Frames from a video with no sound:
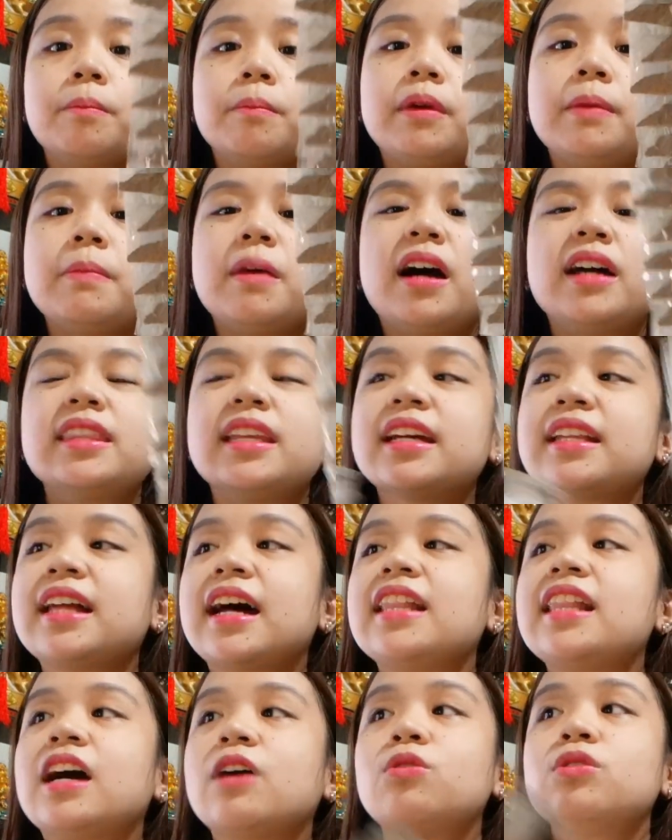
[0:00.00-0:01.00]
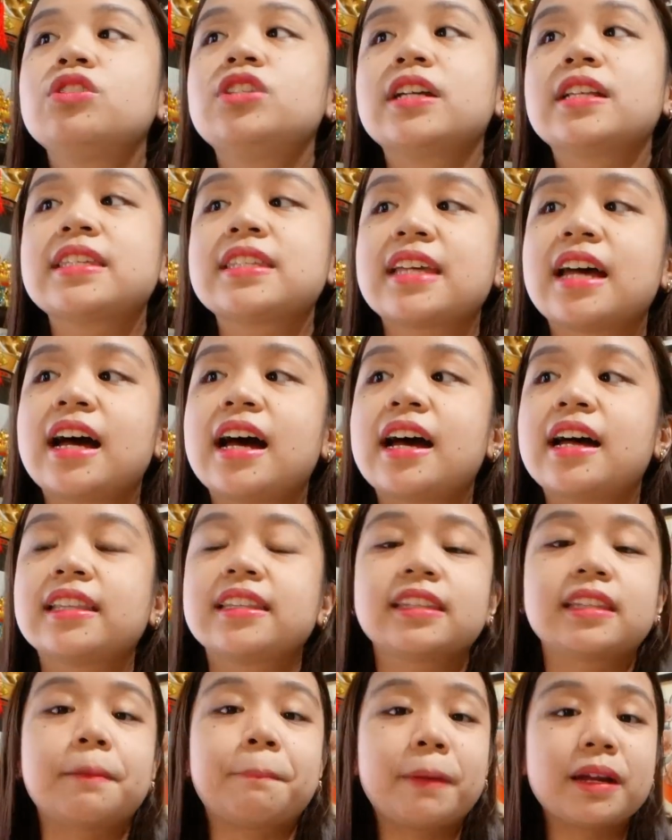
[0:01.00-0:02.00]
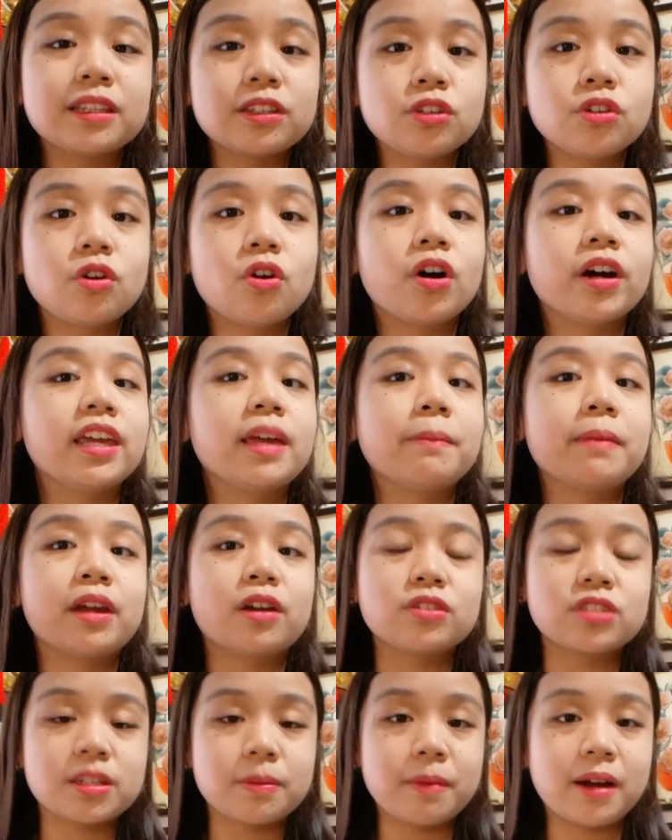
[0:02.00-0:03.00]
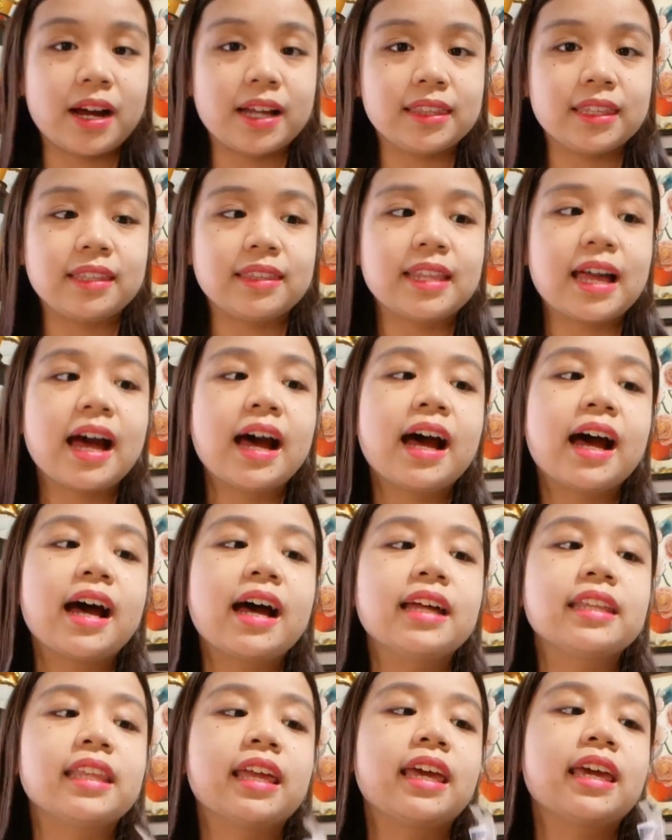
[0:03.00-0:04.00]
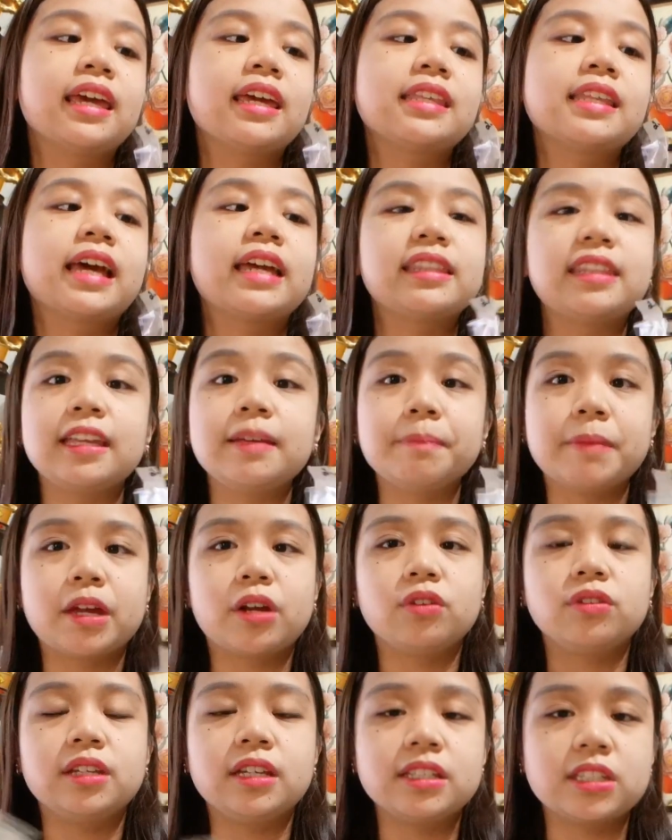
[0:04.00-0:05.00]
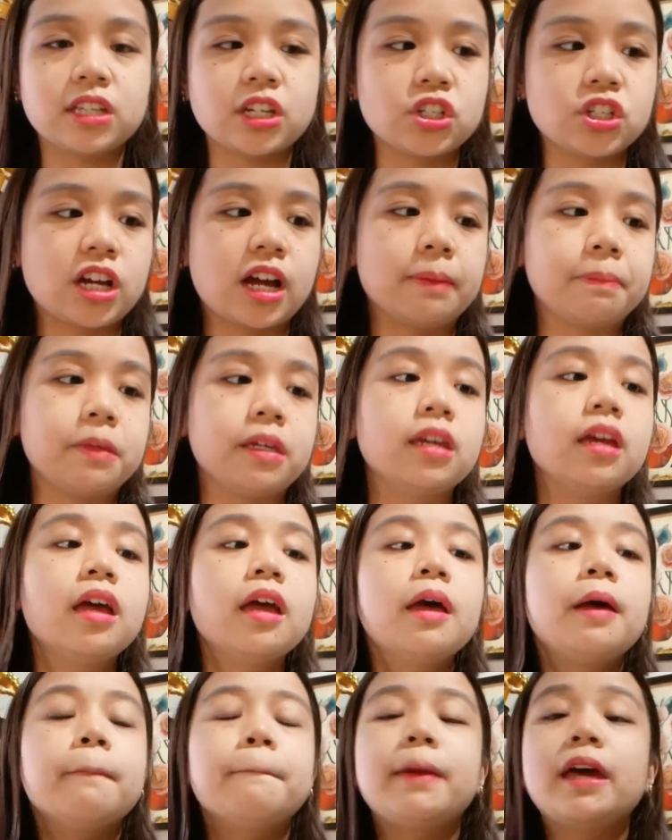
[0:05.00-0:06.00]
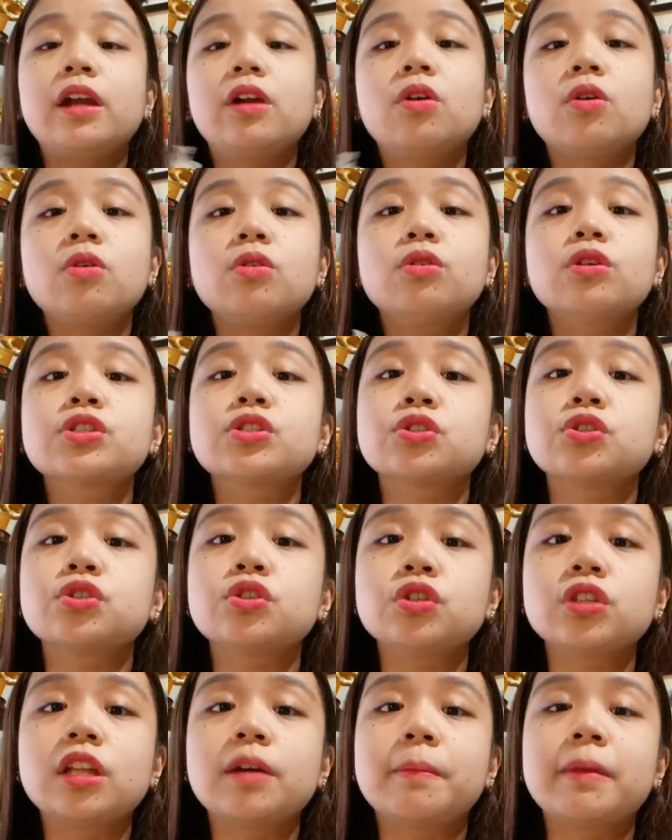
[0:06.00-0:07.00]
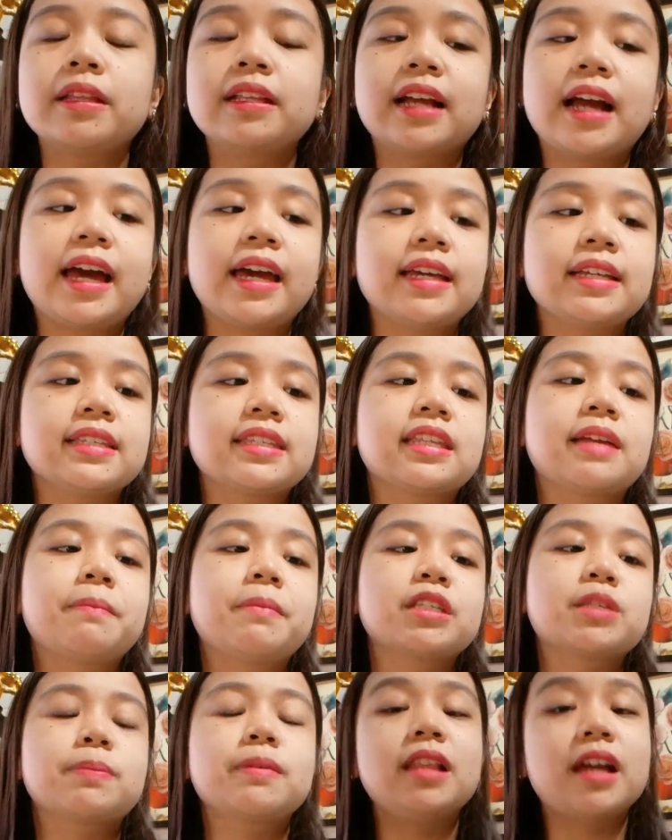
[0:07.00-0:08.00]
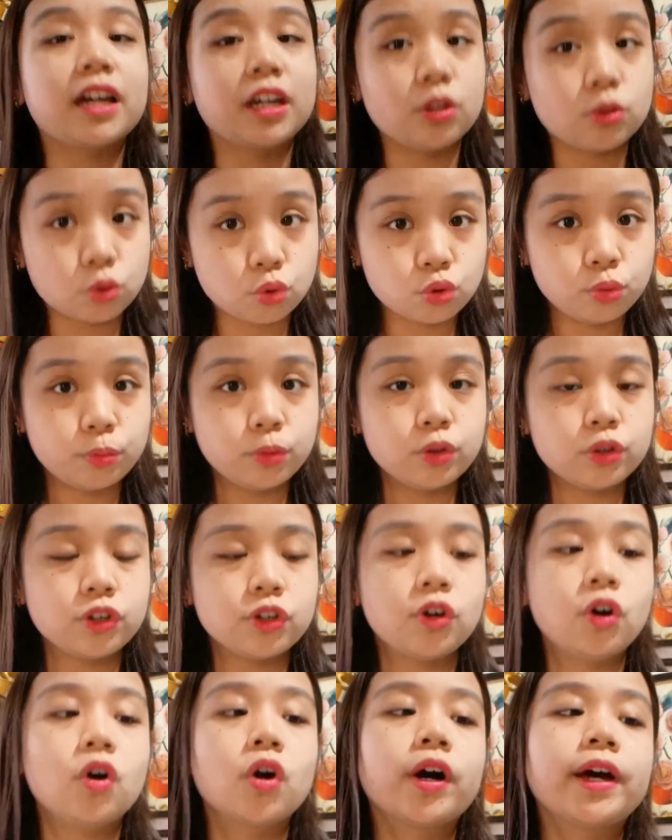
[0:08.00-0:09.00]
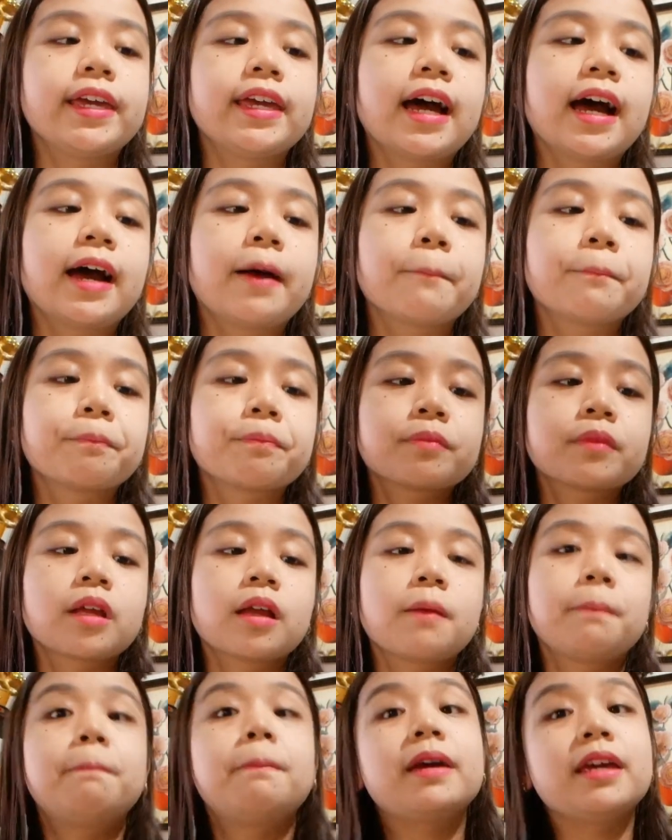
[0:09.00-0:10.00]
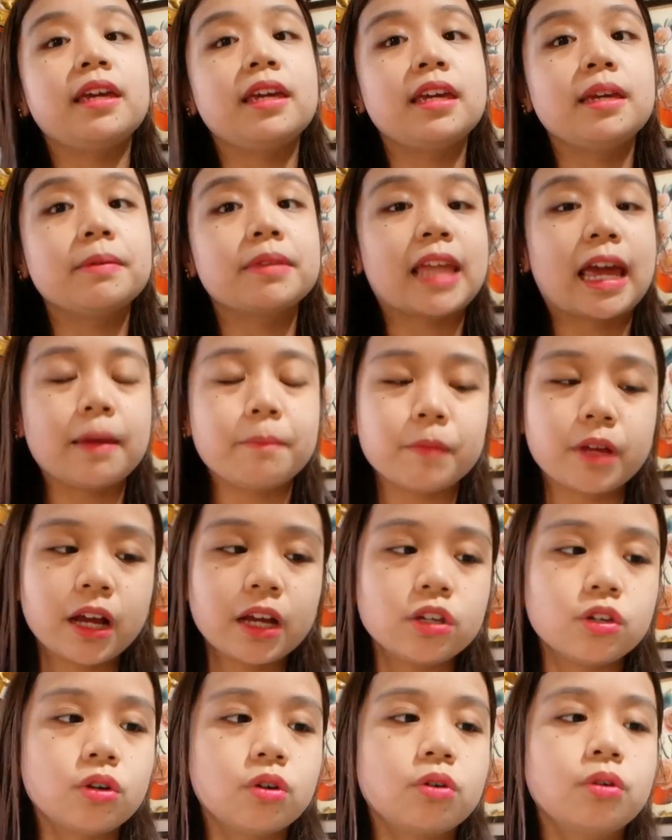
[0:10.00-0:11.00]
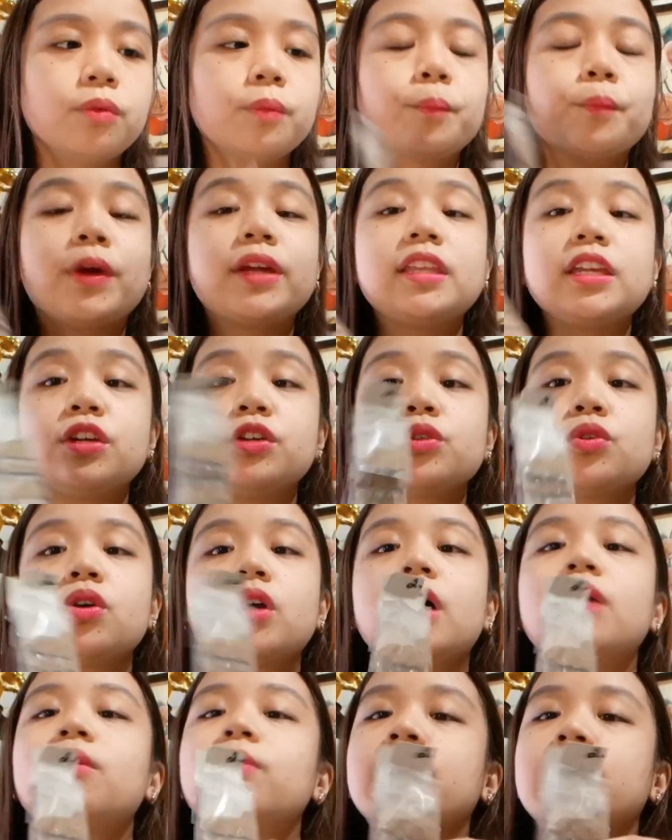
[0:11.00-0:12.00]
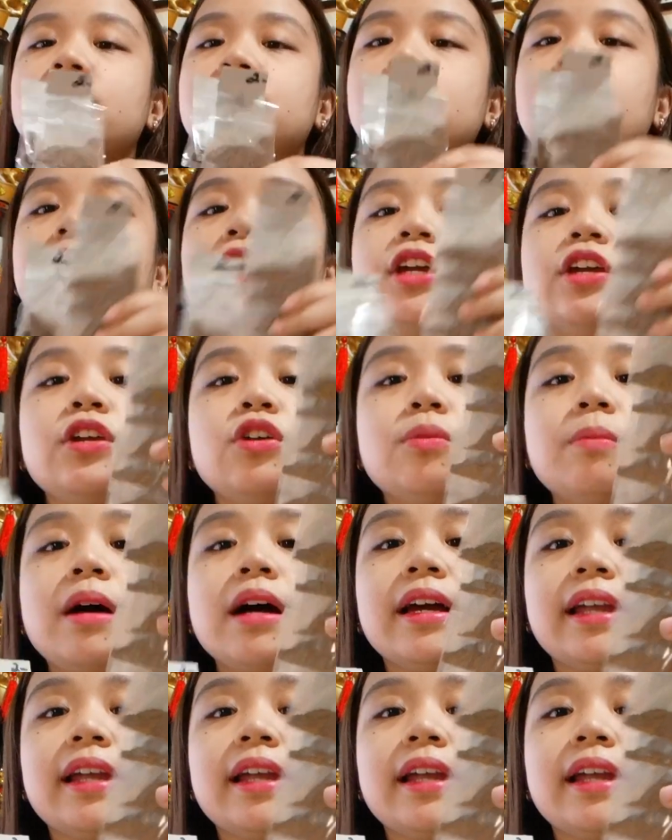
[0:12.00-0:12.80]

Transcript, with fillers: may mga naglalako dyan sa tapat nyo, kaya meron sa mga tindahan, and I think meron din sa Shopee. Pero kung gusto nyo naman guys na mas malaking tubo nyo o kaya may time kayo, pwede nyo itong gawin. Kayo yung